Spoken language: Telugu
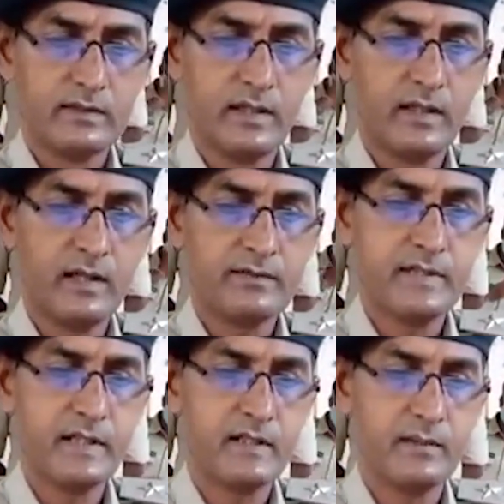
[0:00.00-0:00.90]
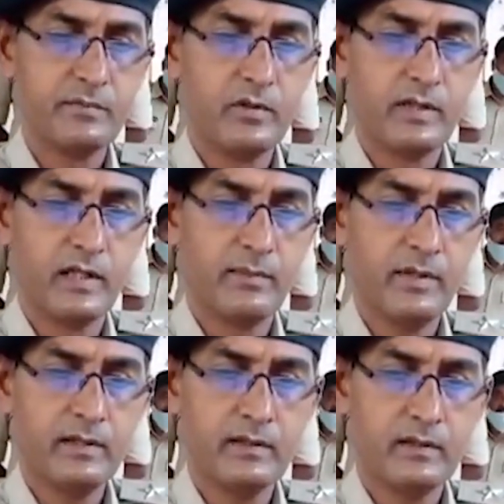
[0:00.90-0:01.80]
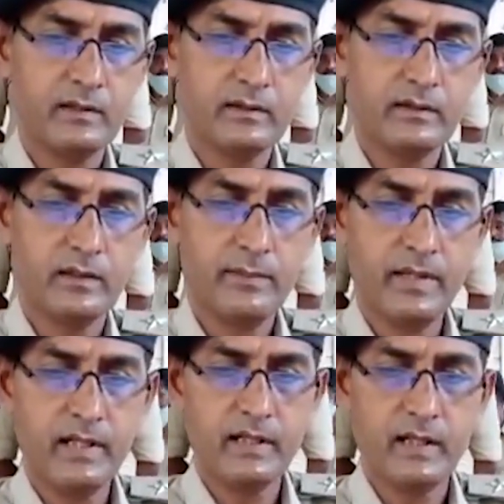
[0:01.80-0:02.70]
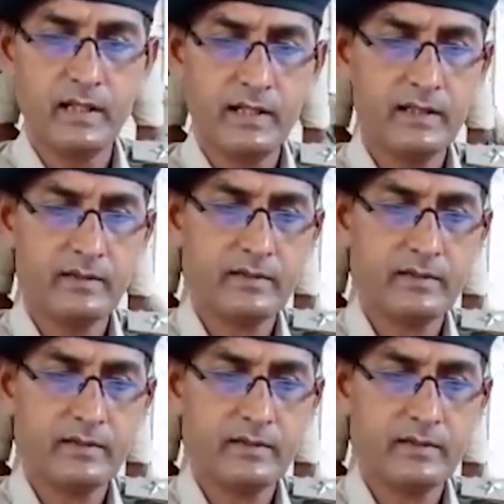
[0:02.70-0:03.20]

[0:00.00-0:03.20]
సన్నాఫ్ షేక్ అబ్దుల్ రెహమాన్ ఎమ్మెల్యే కాలనీ